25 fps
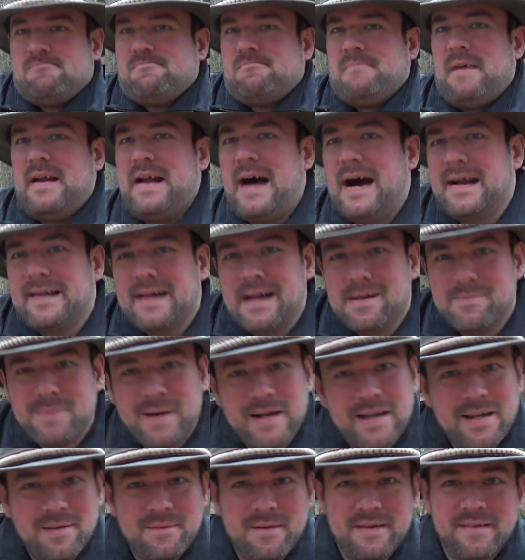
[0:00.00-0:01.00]
Man hat halt
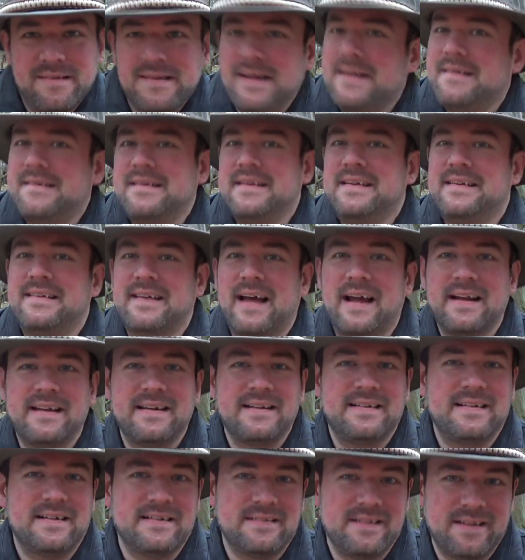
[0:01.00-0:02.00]
bei dem Gesetz nicht dran
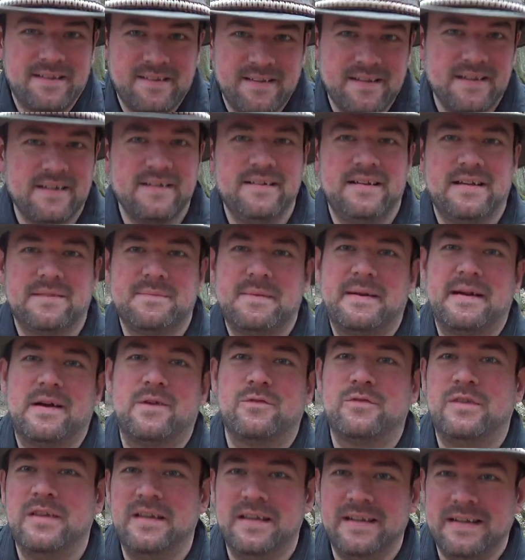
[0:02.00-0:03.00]
gedacht, dass irgendjemand
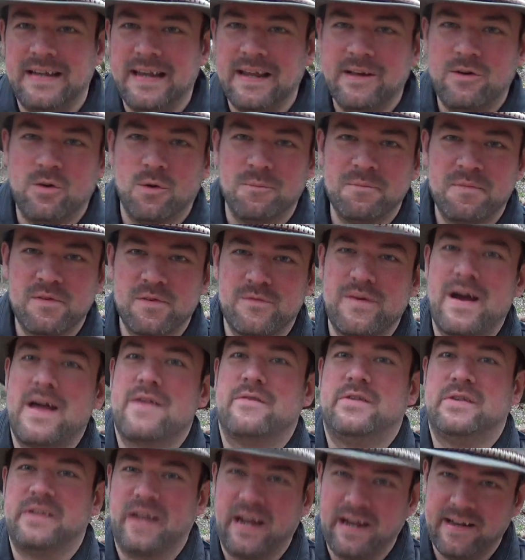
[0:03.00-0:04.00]
auf die Idee kommt,
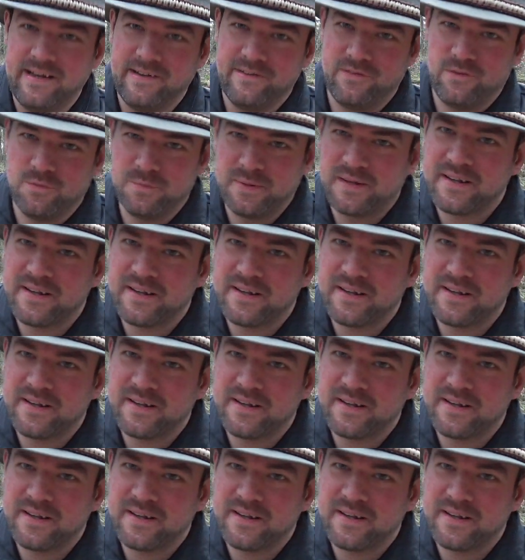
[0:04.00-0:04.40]
Survival-Training zu